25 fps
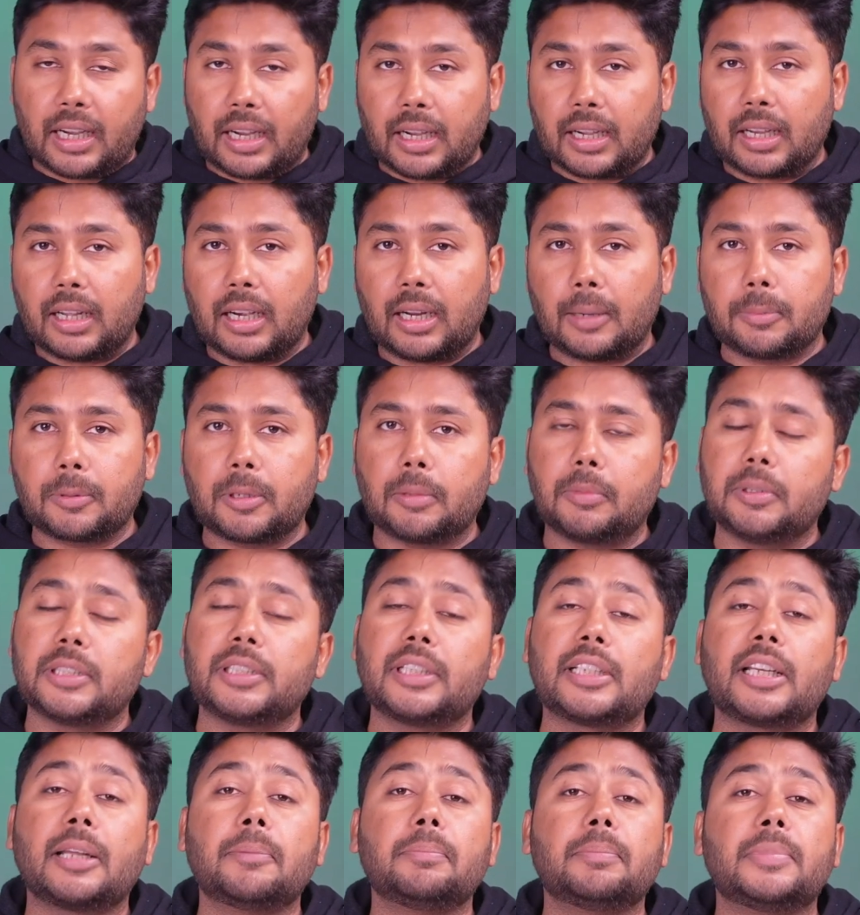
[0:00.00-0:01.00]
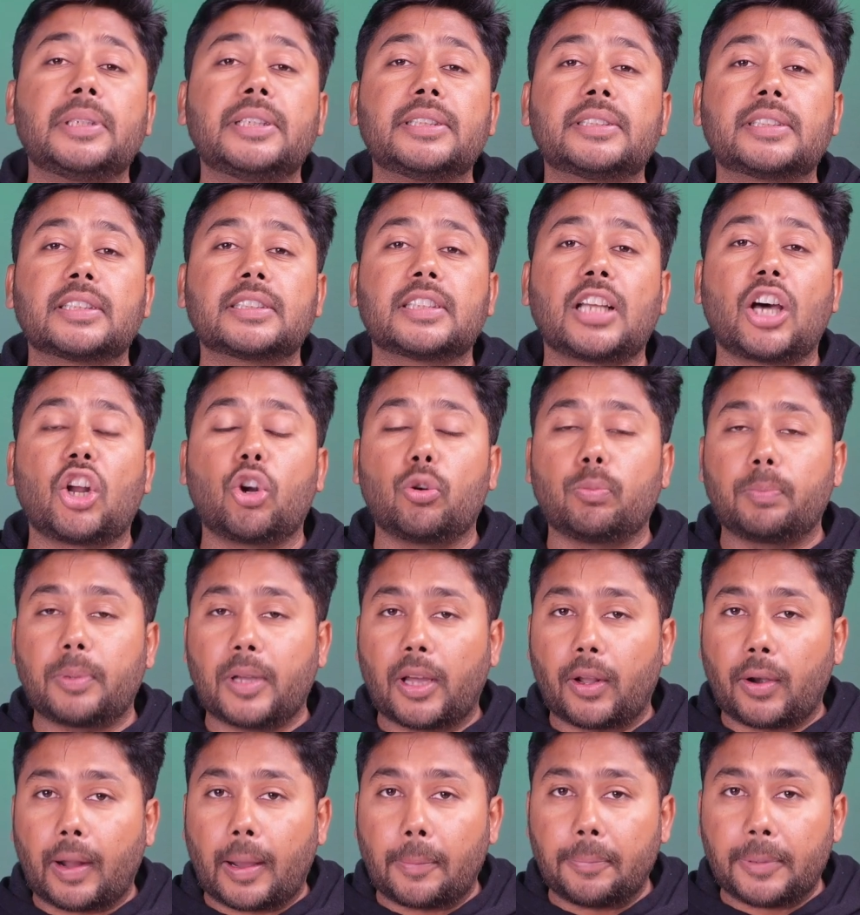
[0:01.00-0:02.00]
अगर आपका बजट है बीस हज़ार रुपये
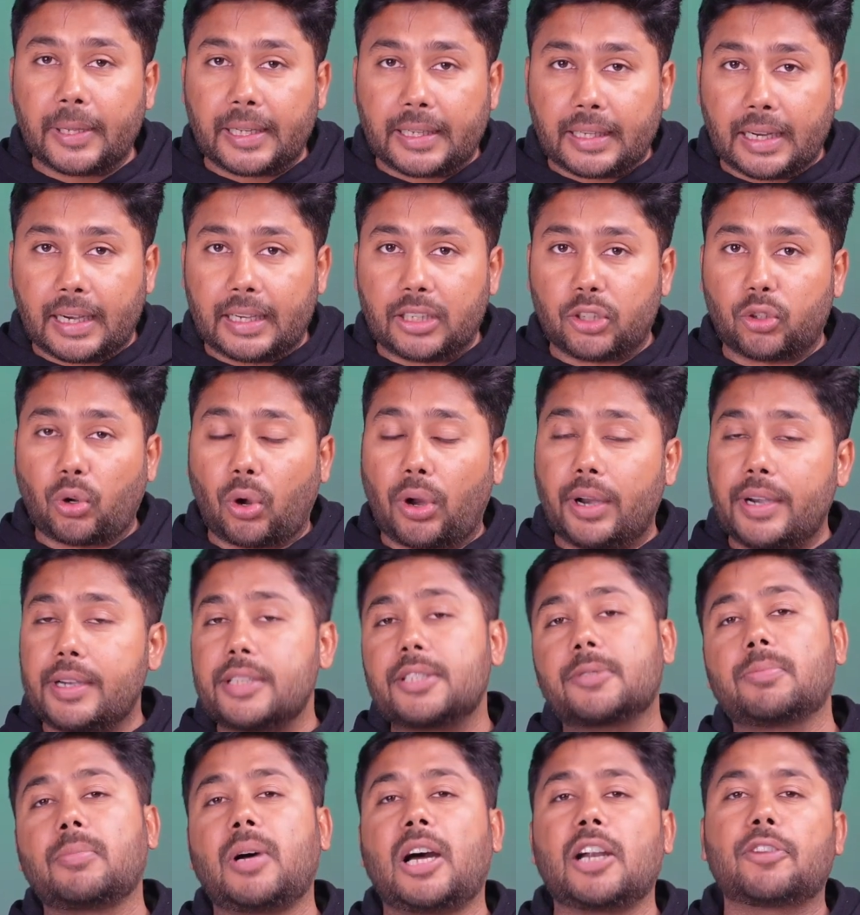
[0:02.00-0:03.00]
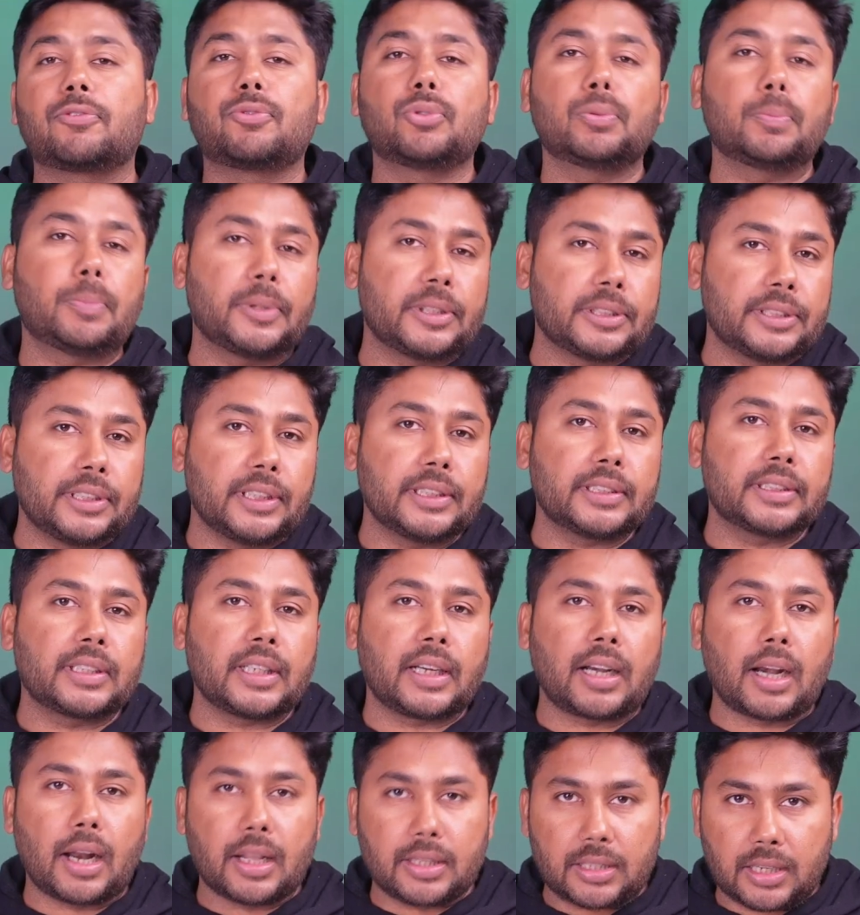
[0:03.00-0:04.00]
और आप एक एंड्रॉयड स्मार्टफोन परचेज
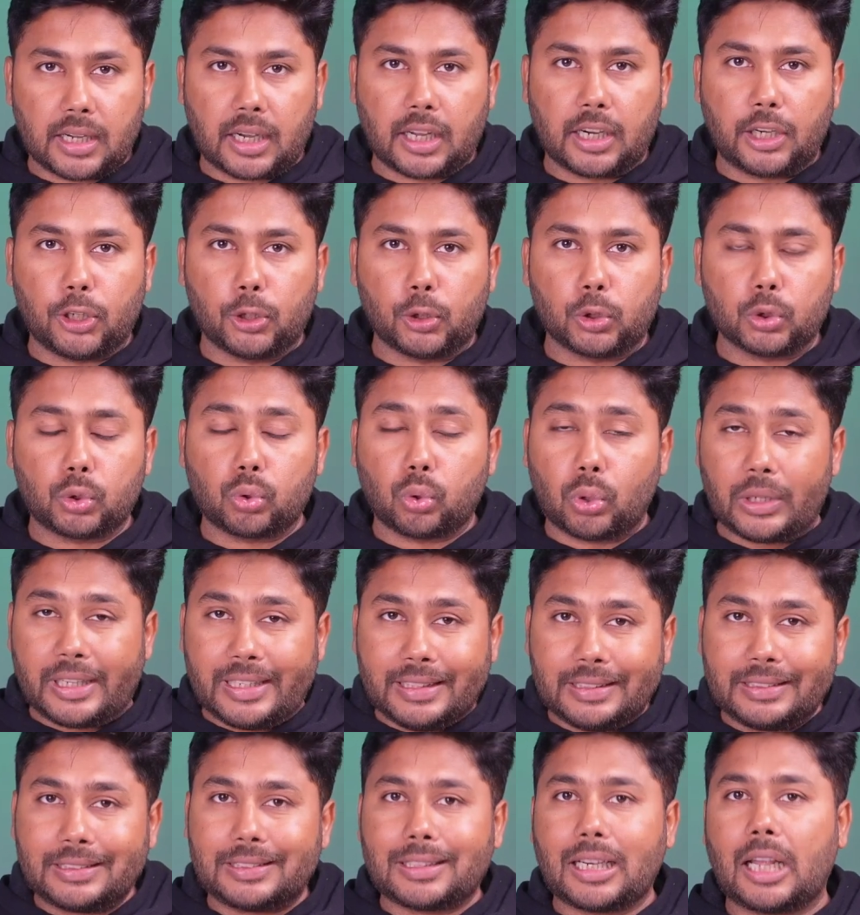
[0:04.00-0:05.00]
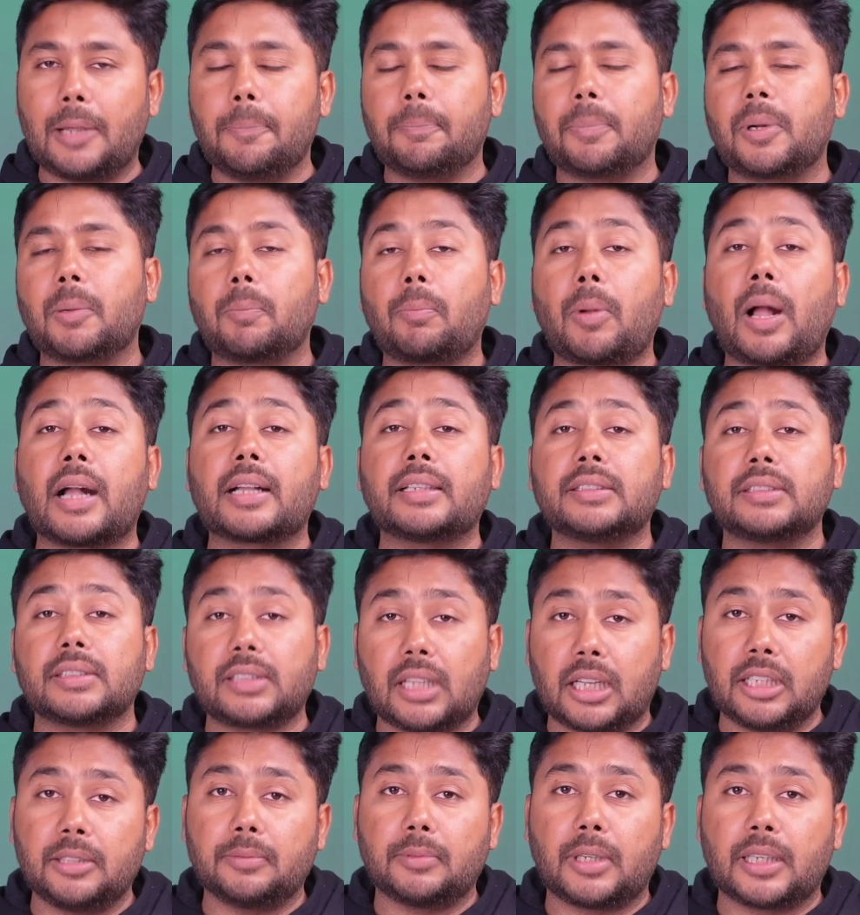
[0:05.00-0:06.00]
करना चाह रहे हो तो इस टाइम पर
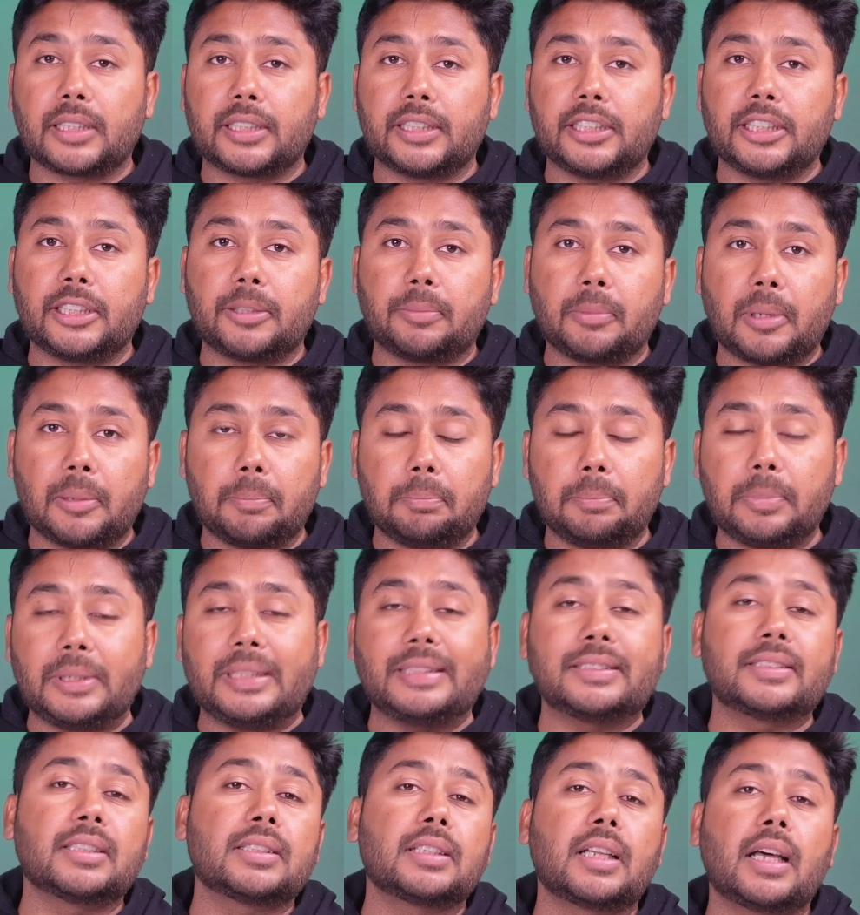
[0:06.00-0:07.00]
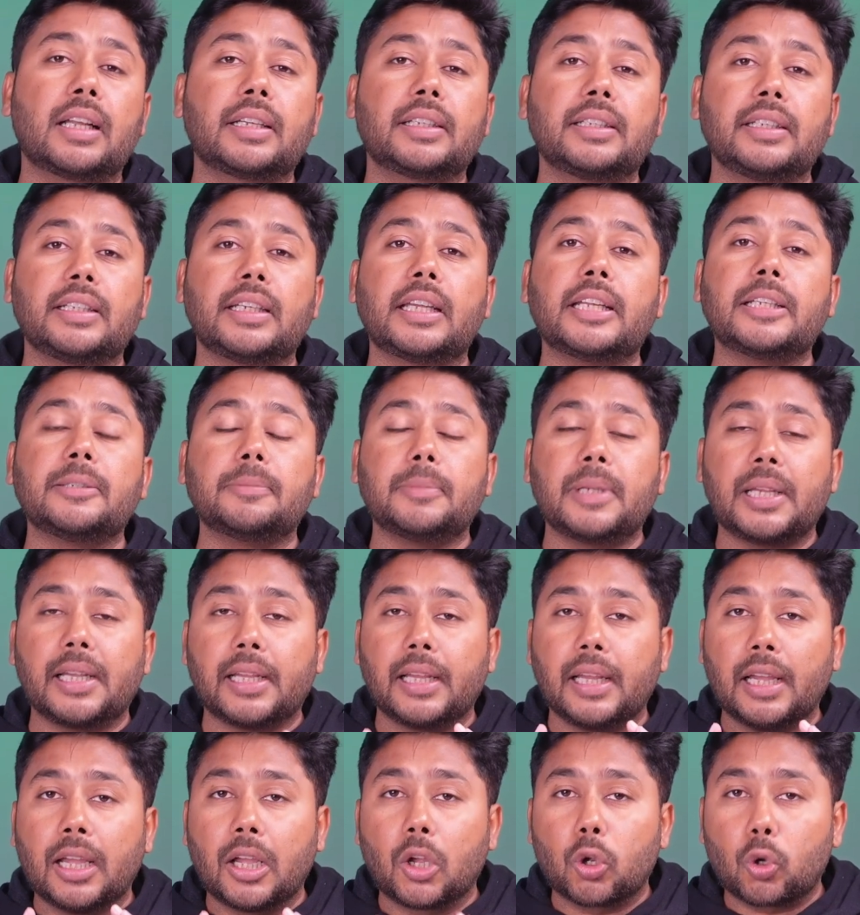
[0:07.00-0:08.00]
पाकिस्तानी मार्केट में बीस हज़ार की रेंज
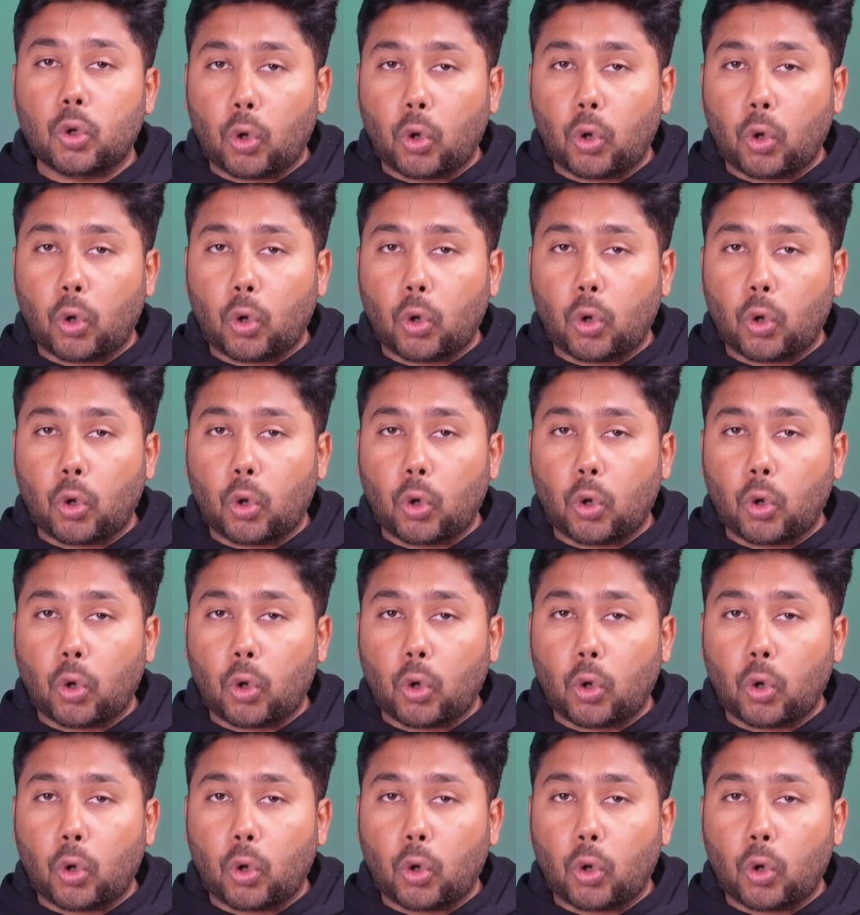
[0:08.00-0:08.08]
में